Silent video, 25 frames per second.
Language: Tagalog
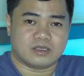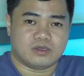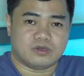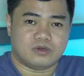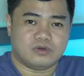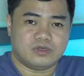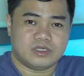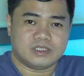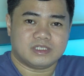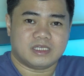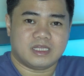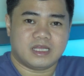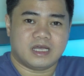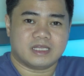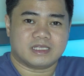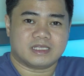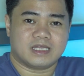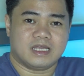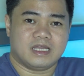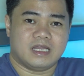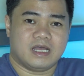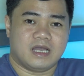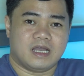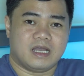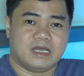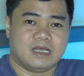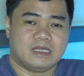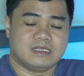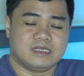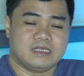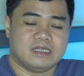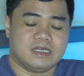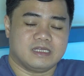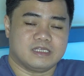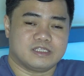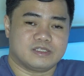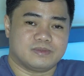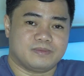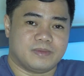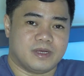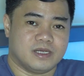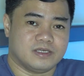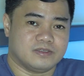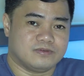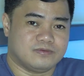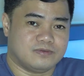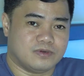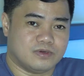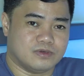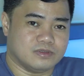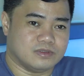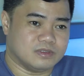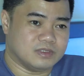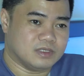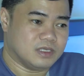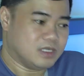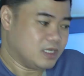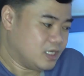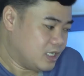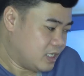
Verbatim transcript: Una sa lahat, kailangan natin ng smartphone.